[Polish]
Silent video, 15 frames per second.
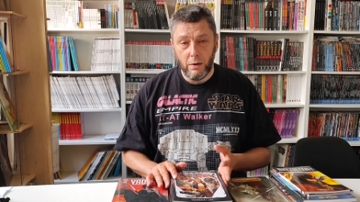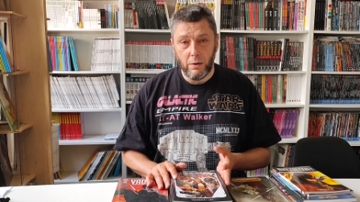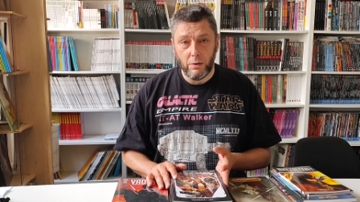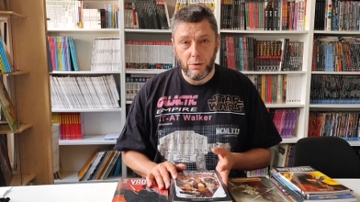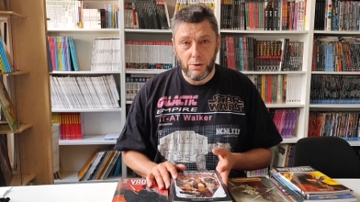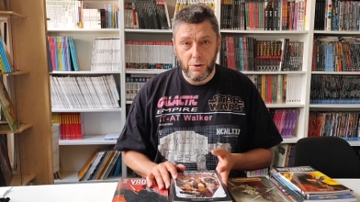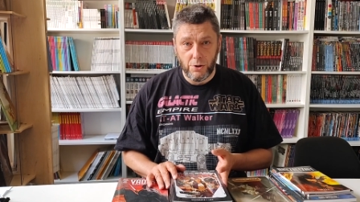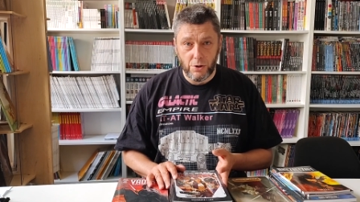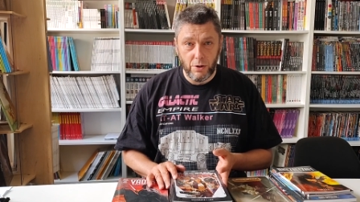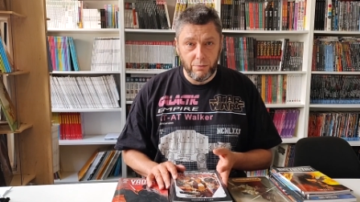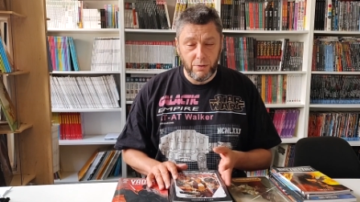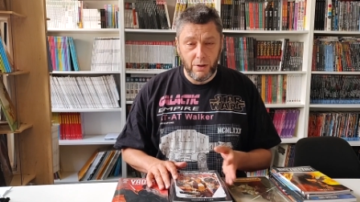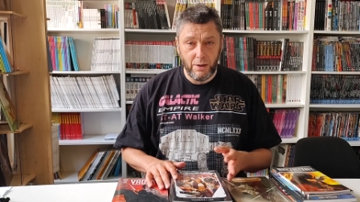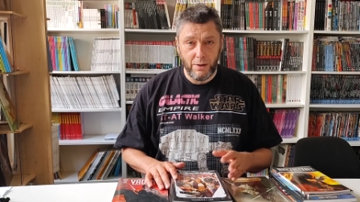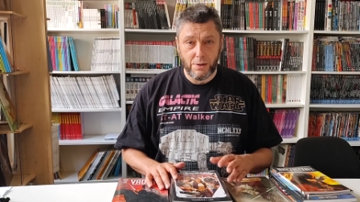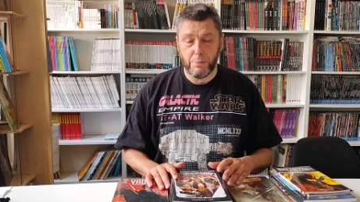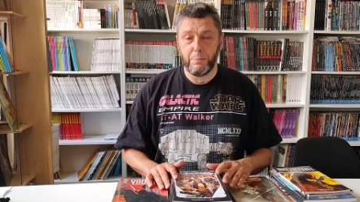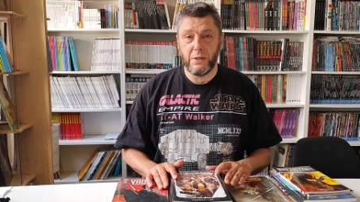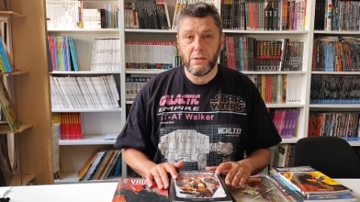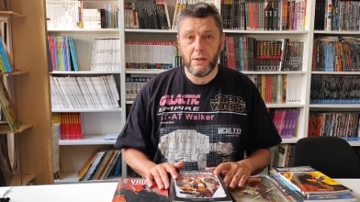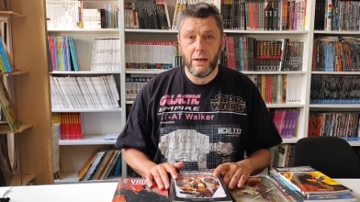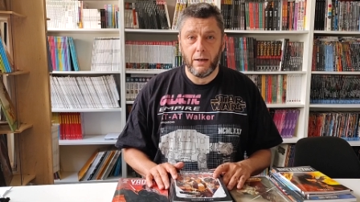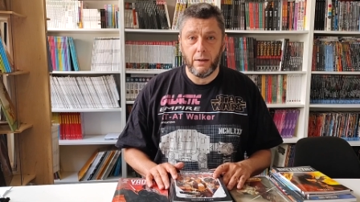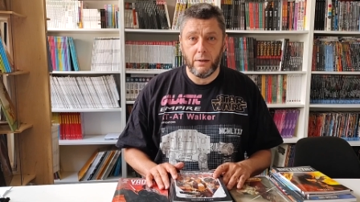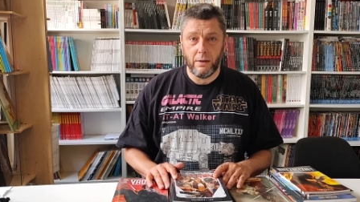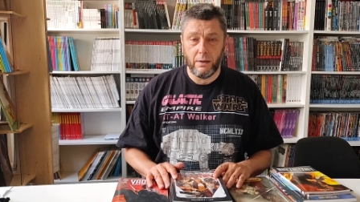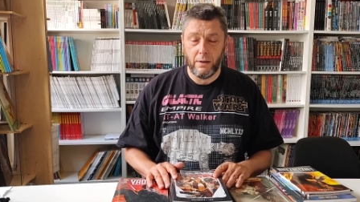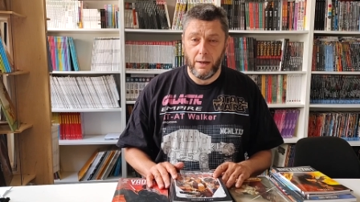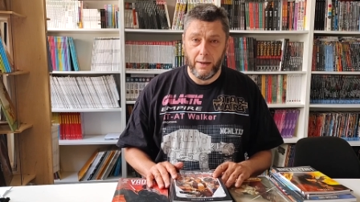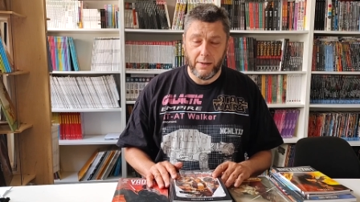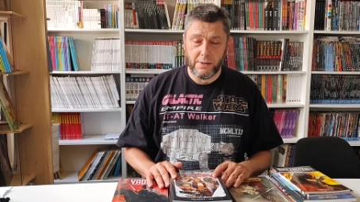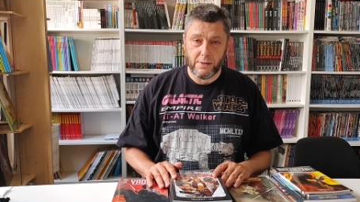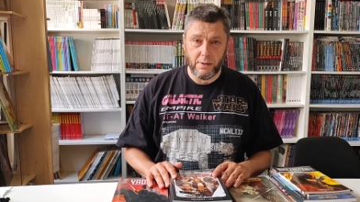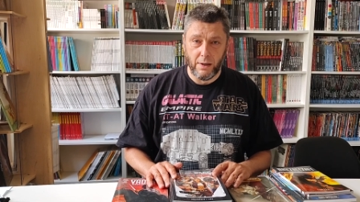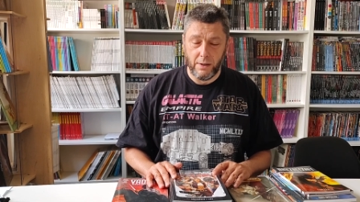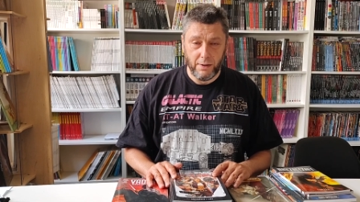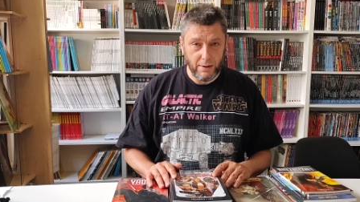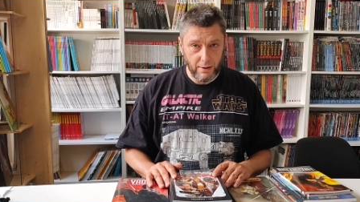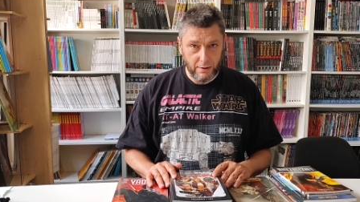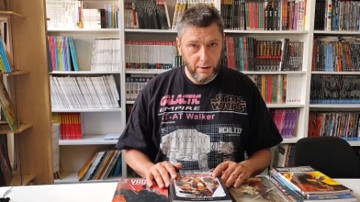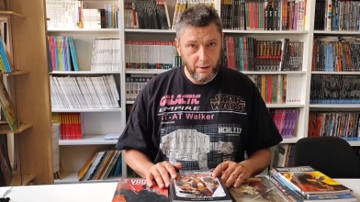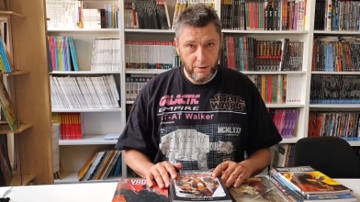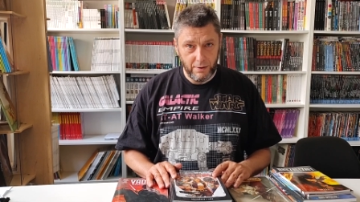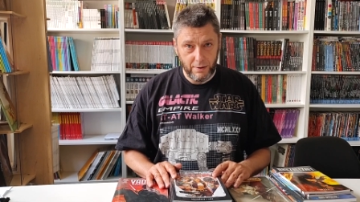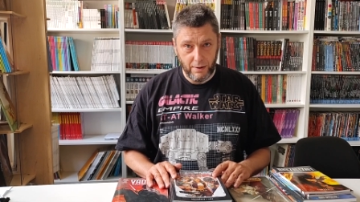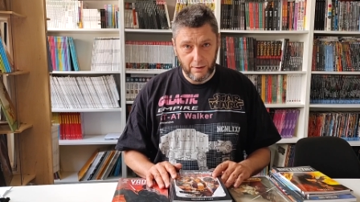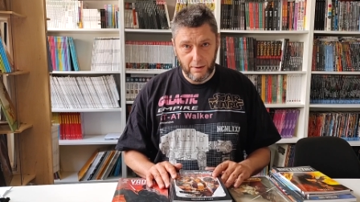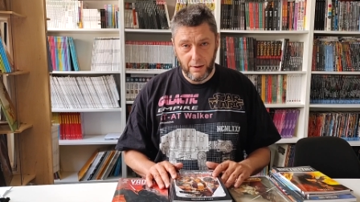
rozliczne wydania specjalne, ekstra itd. Tak itd.